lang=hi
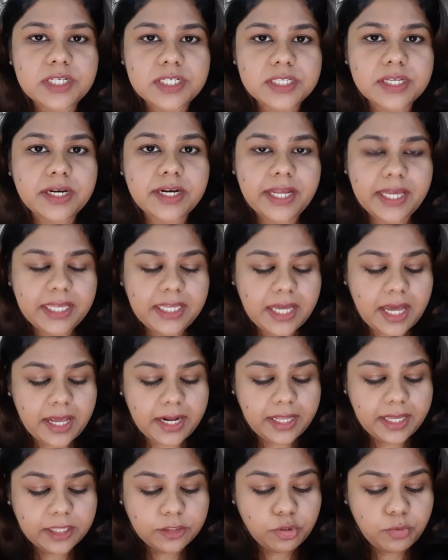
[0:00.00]
नजर नहीं आ
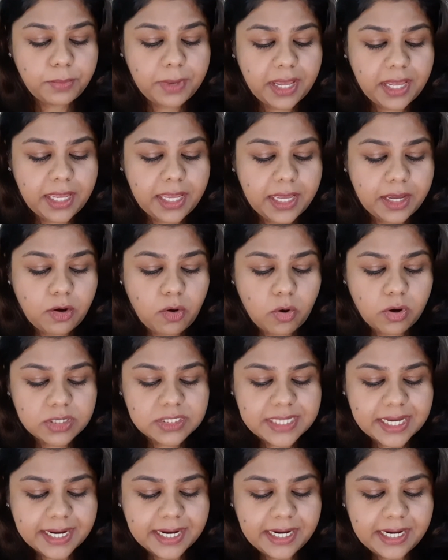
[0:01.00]
रही है तो मैं एक और
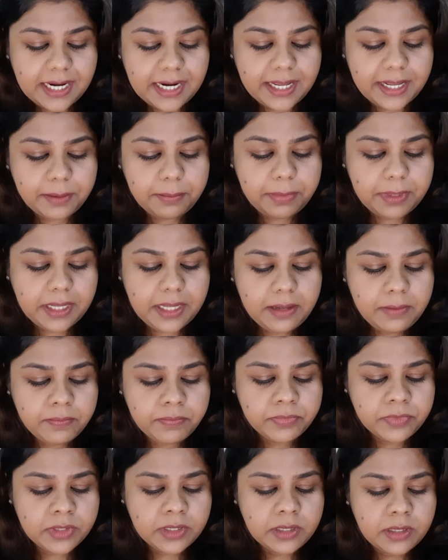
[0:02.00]
सेकेंड लेयर भी
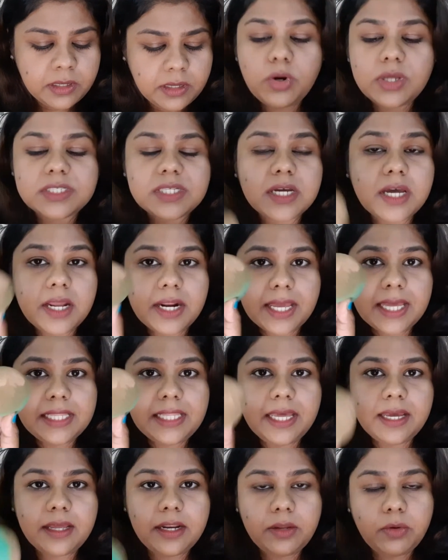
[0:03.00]
थोड़ा सा करके
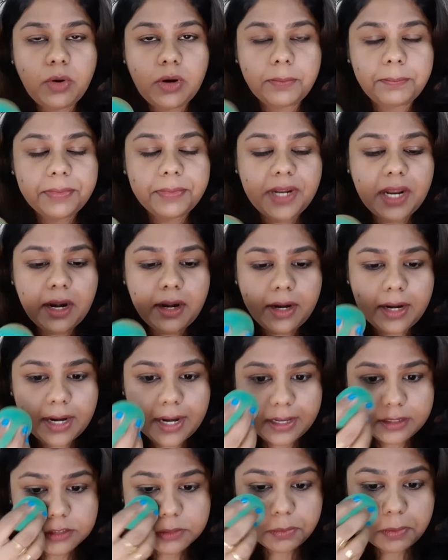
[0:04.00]
देख रही हूँ अपने अंडर
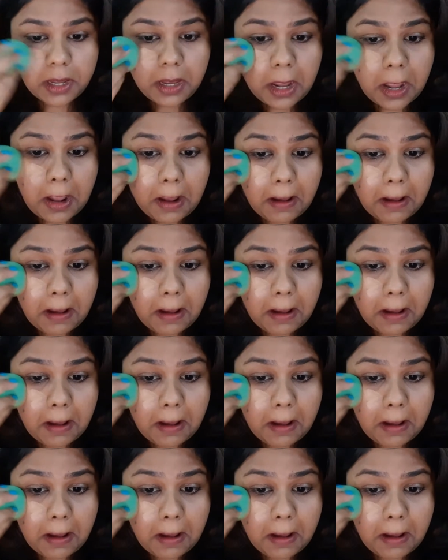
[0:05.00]
आईज पे